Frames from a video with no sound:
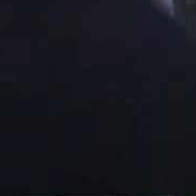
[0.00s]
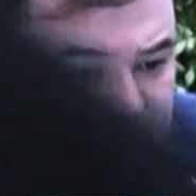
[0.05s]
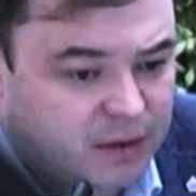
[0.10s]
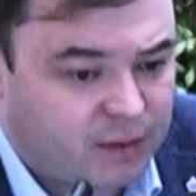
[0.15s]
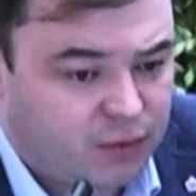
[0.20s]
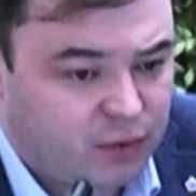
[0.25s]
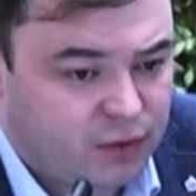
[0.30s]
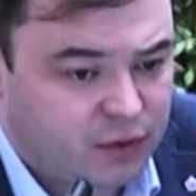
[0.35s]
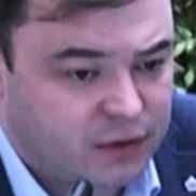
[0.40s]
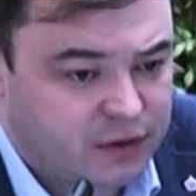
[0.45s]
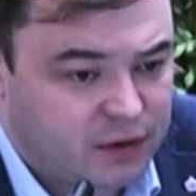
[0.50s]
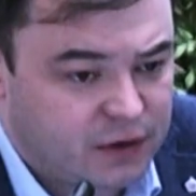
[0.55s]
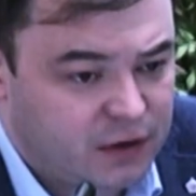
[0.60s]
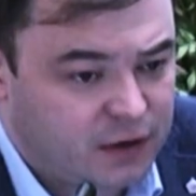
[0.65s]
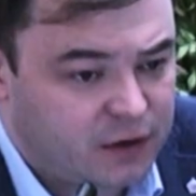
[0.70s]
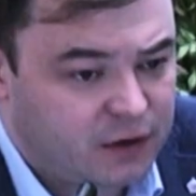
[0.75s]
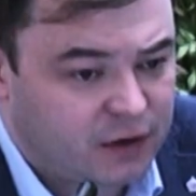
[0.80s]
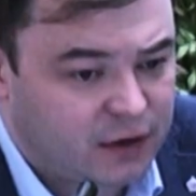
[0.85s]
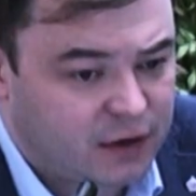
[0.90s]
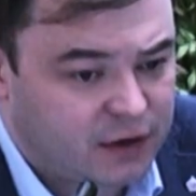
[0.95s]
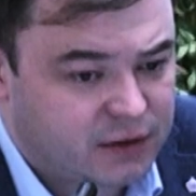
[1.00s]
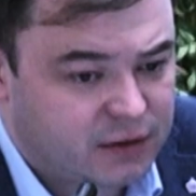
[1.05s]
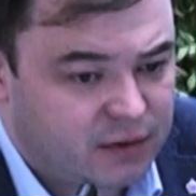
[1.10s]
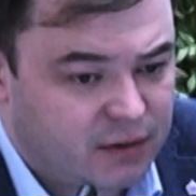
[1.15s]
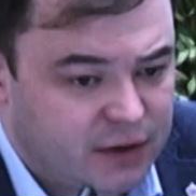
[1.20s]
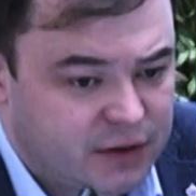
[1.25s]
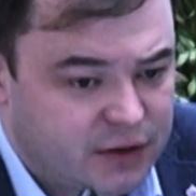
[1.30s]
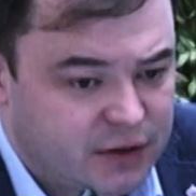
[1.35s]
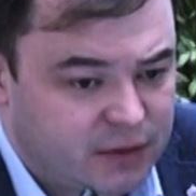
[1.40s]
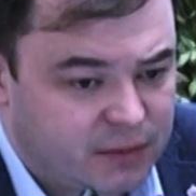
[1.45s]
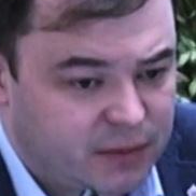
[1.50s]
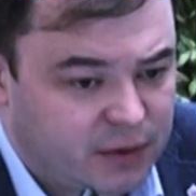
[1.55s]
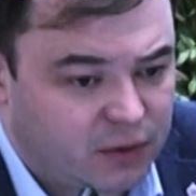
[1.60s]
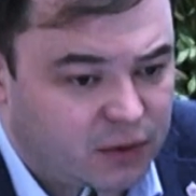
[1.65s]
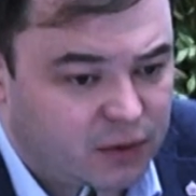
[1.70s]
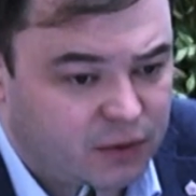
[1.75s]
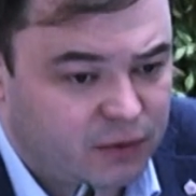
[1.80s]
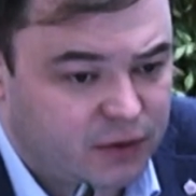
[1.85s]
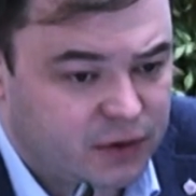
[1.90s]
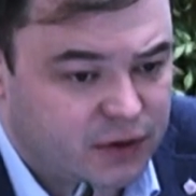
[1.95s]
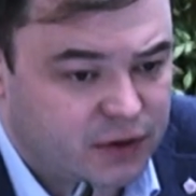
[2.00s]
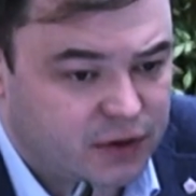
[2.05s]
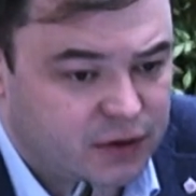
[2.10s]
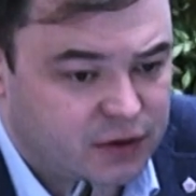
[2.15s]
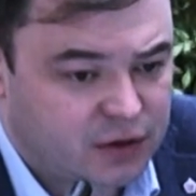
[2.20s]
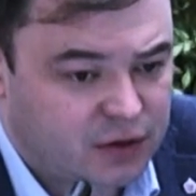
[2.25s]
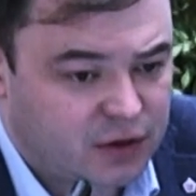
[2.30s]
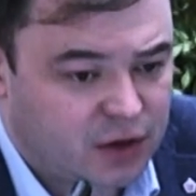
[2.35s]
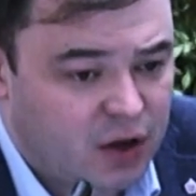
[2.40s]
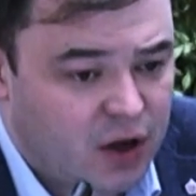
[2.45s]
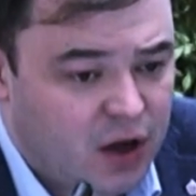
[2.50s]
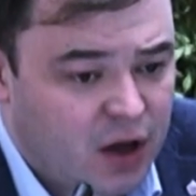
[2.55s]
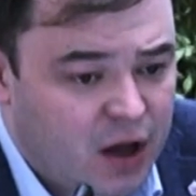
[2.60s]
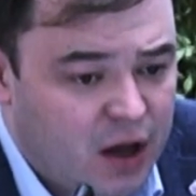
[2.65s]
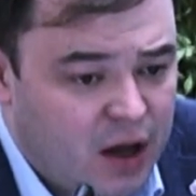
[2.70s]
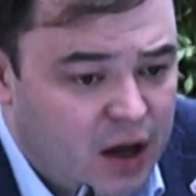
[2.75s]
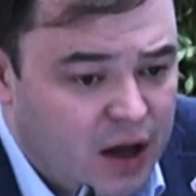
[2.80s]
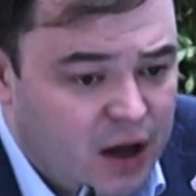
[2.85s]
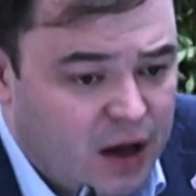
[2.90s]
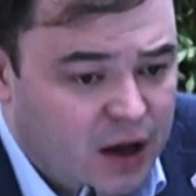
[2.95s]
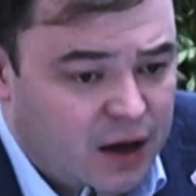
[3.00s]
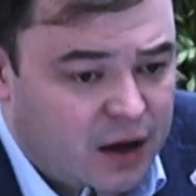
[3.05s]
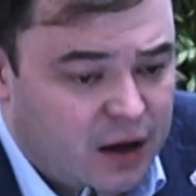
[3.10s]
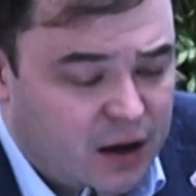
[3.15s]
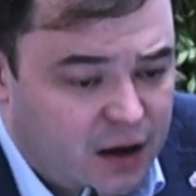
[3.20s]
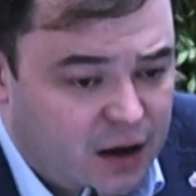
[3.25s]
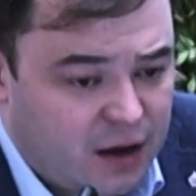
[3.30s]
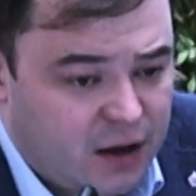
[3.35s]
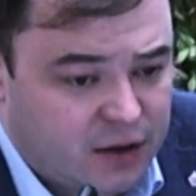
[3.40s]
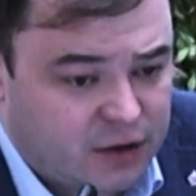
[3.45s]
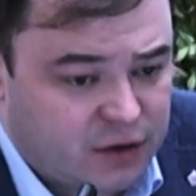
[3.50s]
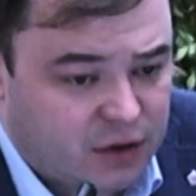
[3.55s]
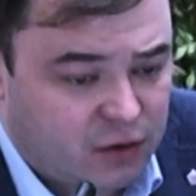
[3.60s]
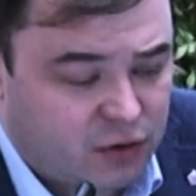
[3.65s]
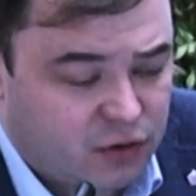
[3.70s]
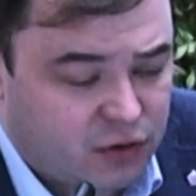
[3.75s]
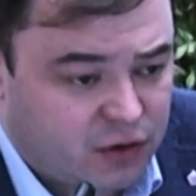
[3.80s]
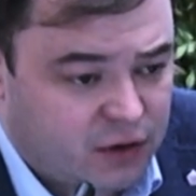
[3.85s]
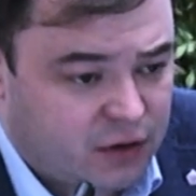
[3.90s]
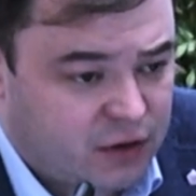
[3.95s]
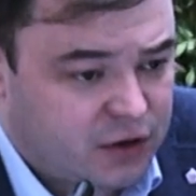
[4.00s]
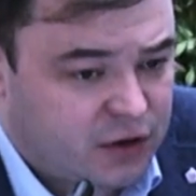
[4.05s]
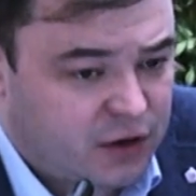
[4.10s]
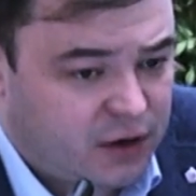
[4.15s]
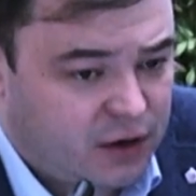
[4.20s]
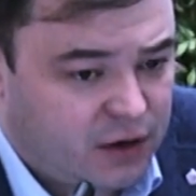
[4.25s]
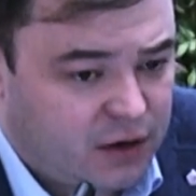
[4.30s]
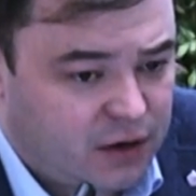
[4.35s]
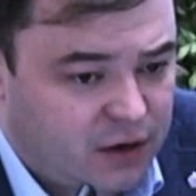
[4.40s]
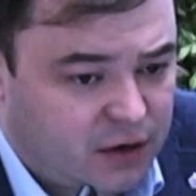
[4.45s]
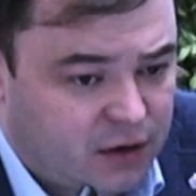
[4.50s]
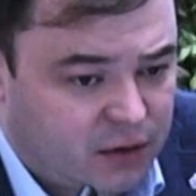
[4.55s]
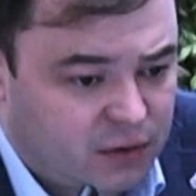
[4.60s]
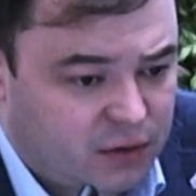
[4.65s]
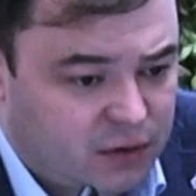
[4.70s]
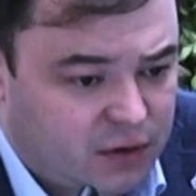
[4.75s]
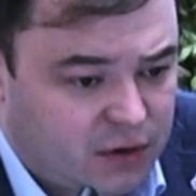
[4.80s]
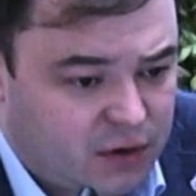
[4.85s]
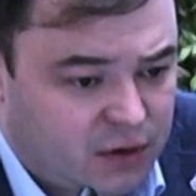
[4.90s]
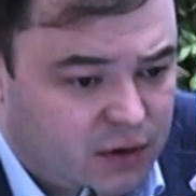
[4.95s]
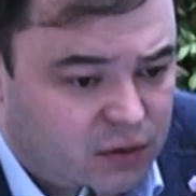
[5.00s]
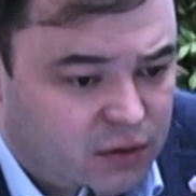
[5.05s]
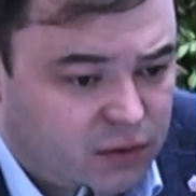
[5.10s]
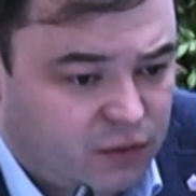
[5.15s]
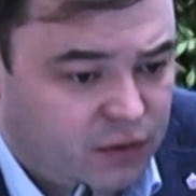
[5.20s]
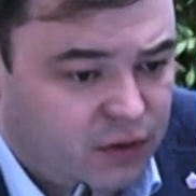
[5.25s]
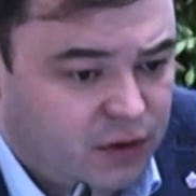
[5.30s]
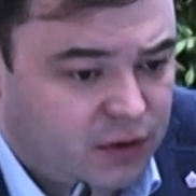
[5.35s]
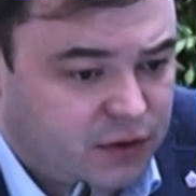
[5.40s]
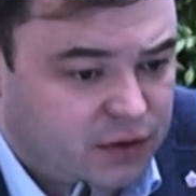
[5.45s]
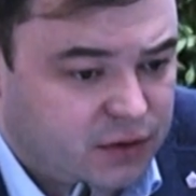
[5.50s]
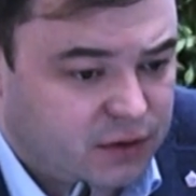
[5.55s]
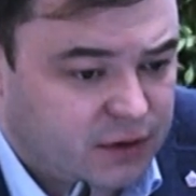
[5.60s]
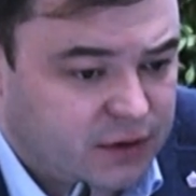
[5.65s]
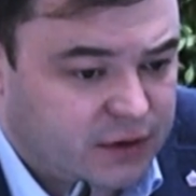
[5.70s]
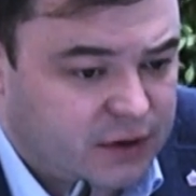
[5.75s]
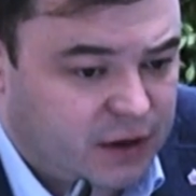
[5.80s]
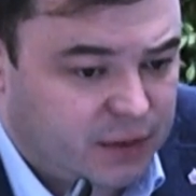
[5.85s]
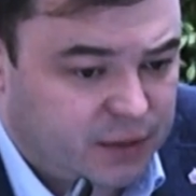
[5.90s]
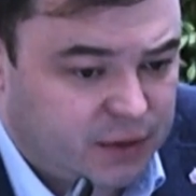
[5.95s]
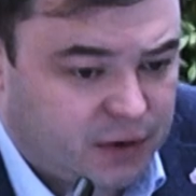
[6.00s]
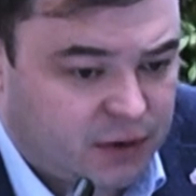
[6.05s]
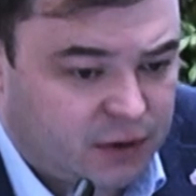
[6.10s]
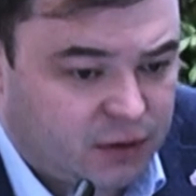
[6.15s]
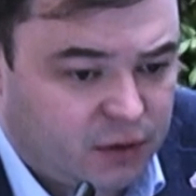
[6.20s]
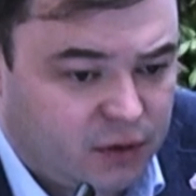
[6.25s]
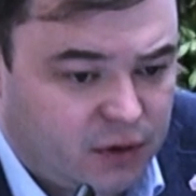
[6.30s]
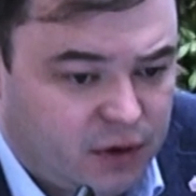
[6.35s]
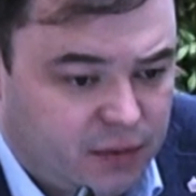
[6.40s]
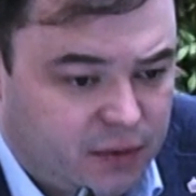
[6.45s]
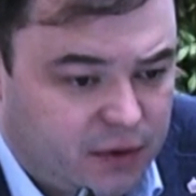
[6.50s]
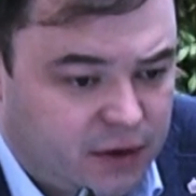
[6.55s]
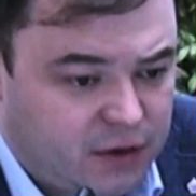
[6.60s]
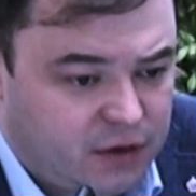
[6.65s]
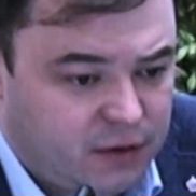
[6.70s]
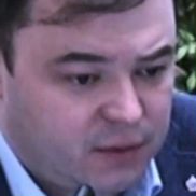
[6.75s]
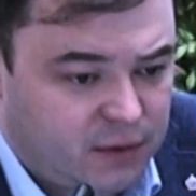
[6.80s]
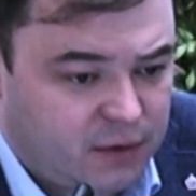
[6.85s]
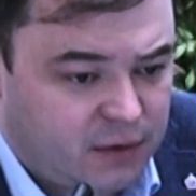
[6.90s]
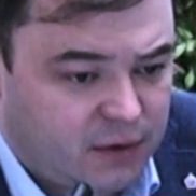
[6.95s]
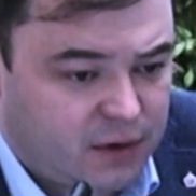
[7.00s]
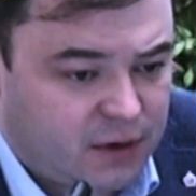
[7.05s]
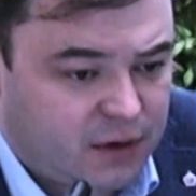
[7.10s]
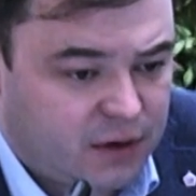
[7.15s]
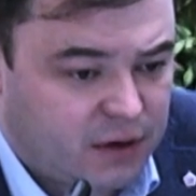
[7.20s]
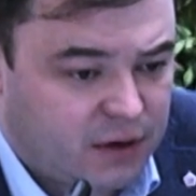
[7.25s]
Там бурится лидерная скважина, потом вешается Э, шарошка-расширитель, которая увеличивает диаметр до необходимого.